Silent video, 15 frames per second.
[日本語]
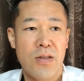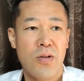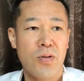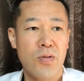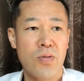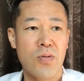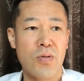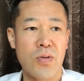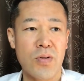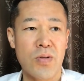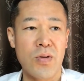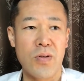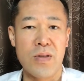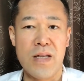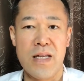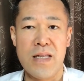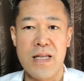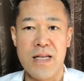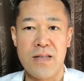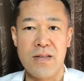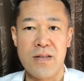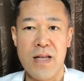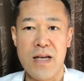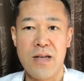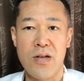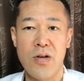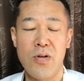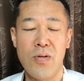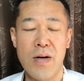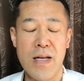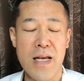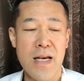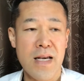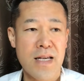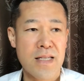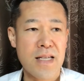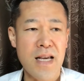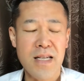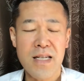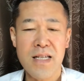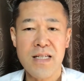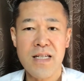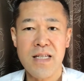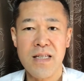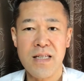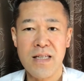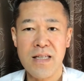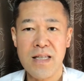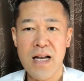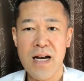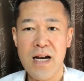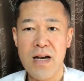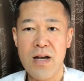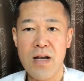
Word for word: ということでですね今日はね最近知った、